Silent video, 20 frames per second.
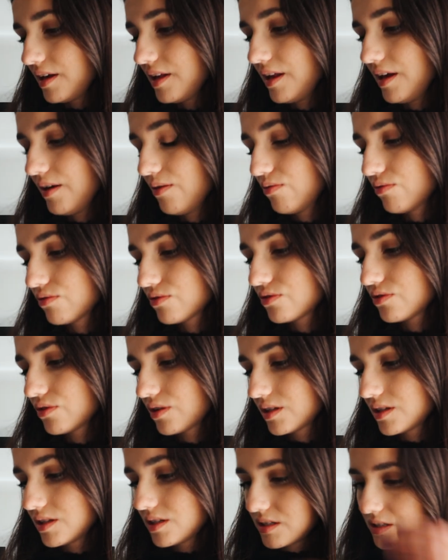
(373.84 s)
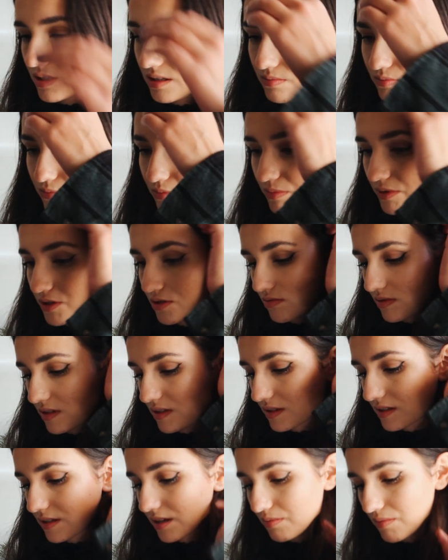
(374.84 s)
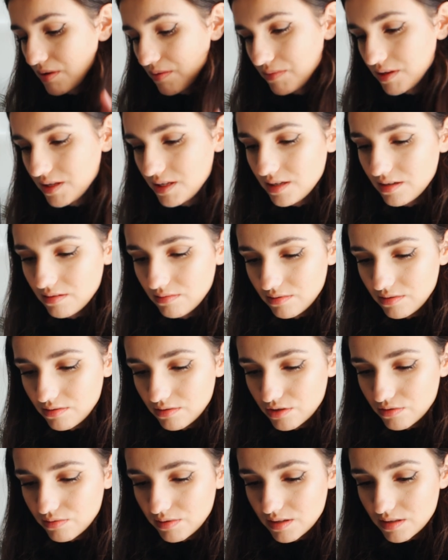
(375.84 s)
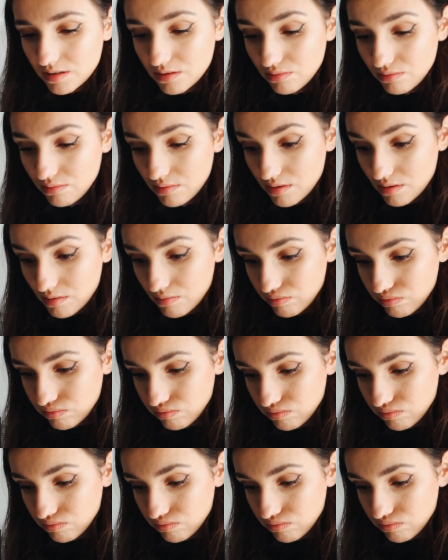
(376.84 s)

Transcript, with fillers: Il est 11h10. Bon bah je vais en stream à midi, hein, le temps que je finisse tout. je euh,